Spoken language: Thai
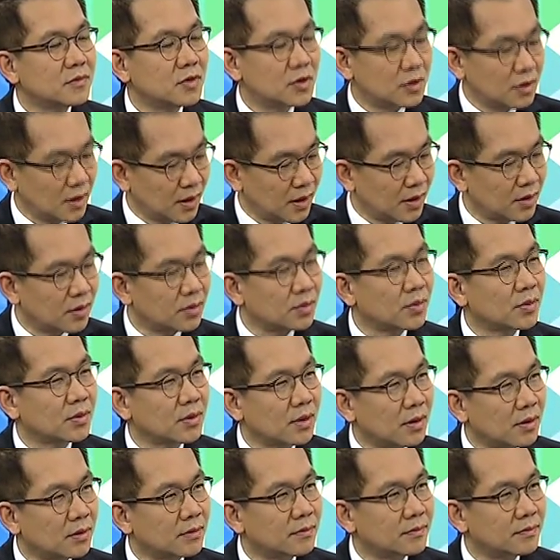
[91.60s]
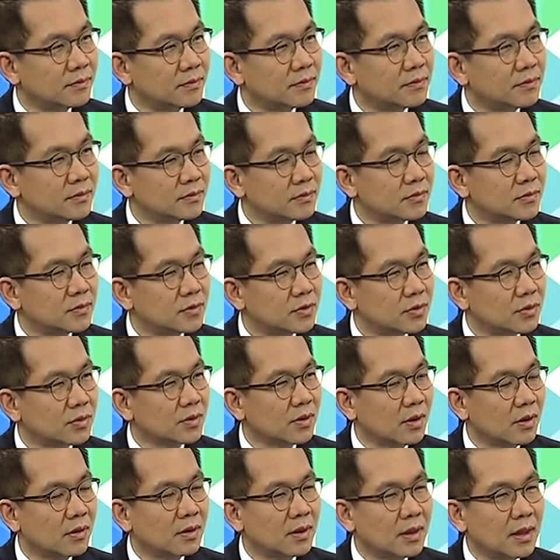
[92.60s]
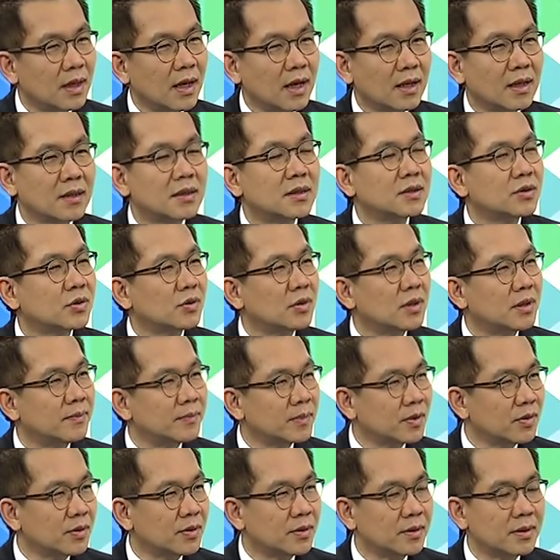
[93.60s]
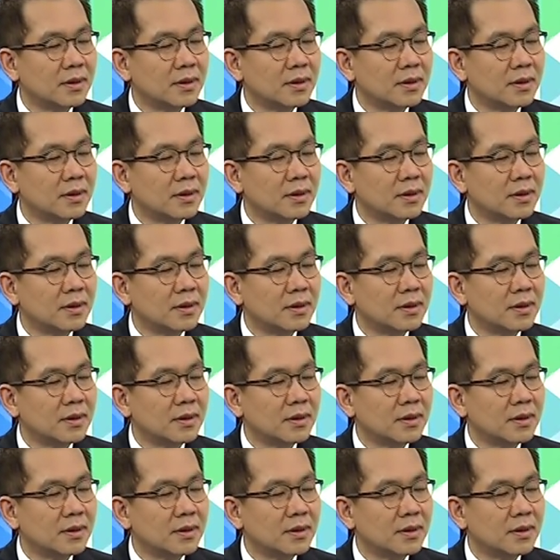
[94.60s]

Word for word: นะคะไม่ใช่แค่จุดเดียวอะไรอย่างเงี้ยถูกต้องอันนั้นคือจุดเริ่มต้น